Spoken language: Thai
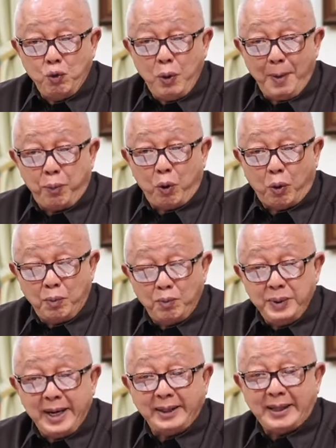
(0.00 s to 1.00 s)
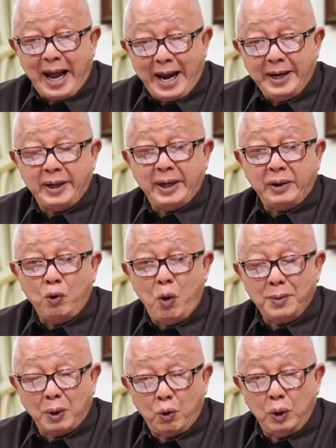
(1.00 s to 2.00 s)
ว่าผมเนี่ยตายร่ว
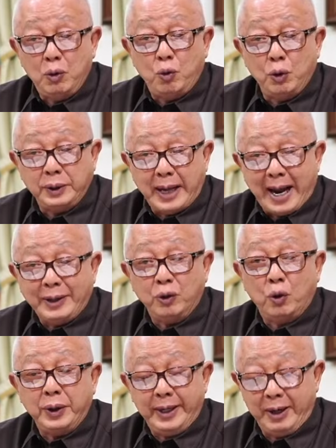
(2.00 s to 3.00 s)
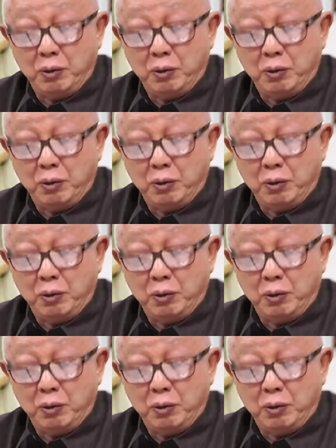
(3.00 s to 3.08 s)
มคุณหรือคุณตายอยู่คนเดีย